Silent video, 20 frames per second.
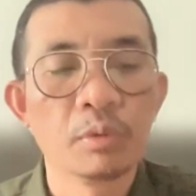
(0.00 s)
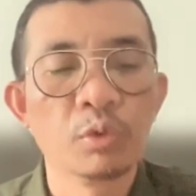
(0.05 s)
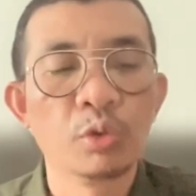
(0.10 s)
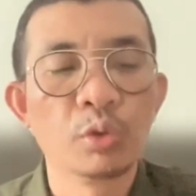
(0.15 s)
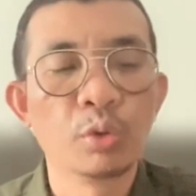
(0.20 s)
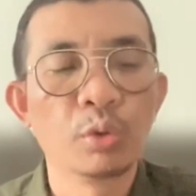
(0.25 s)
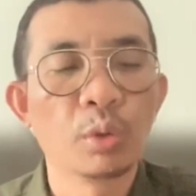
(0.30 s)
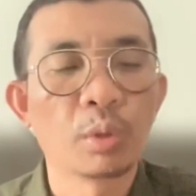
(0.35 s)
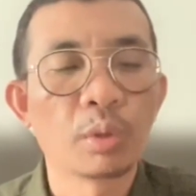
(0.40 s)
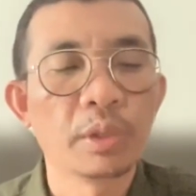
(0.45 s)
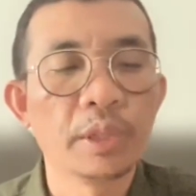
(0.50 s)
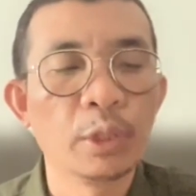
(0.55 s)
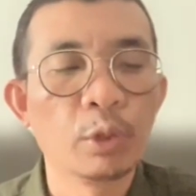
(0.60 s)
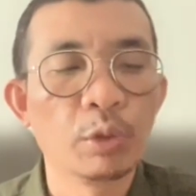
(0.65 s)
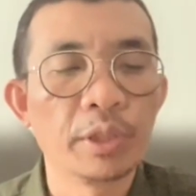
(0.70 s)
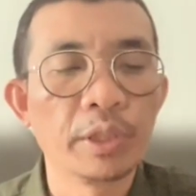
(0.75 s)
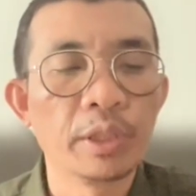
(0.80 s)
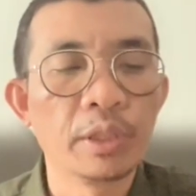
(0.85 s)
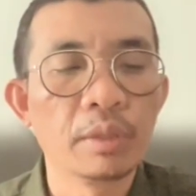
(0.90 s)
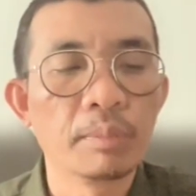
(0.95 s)
untuk
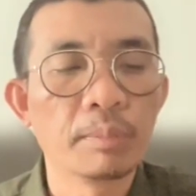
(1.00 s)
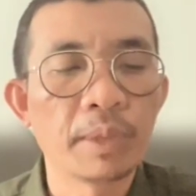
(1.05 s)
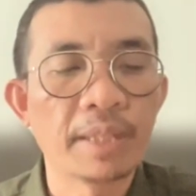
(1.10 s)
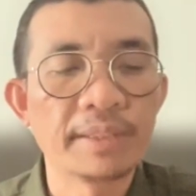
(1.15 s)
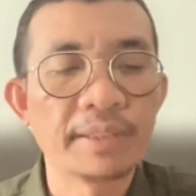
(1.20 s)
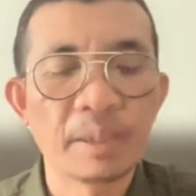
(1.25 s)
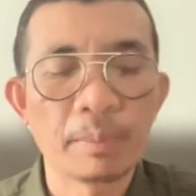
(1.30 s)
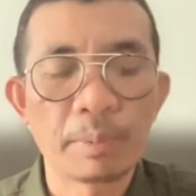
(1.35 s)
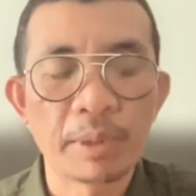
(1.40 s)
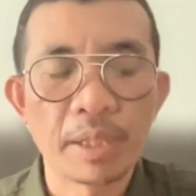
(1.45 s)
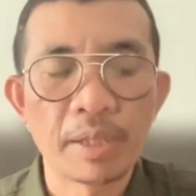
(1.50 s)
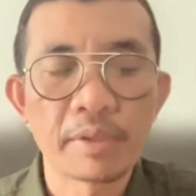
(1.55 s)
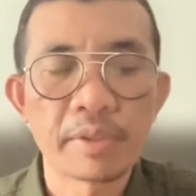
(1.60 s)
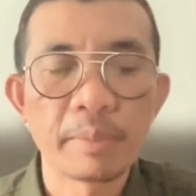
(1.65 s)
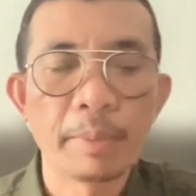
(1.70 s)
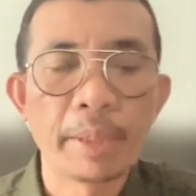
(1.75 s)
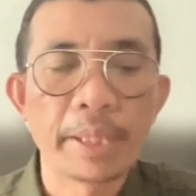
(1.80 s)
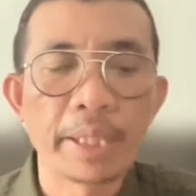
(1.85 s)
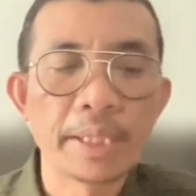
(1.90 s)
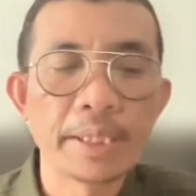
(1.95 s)
ikut pelatihan-pelatihan dan
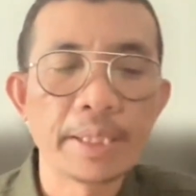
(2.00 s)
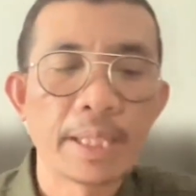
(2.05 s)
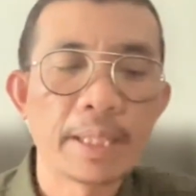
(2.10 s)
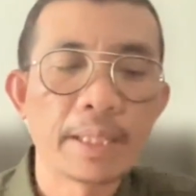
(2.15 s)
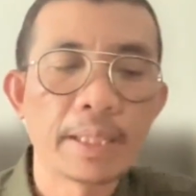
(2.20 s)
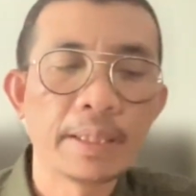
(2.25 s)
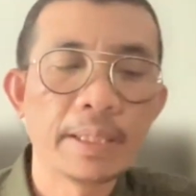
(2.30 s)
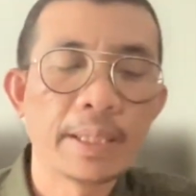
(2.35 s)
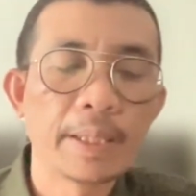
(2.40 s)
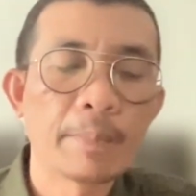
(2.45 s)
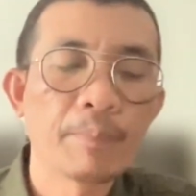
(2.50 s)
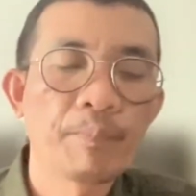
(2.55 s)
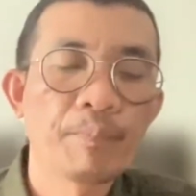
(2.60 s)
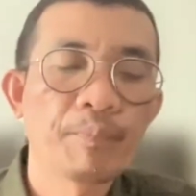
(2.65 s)
sebagainya ya.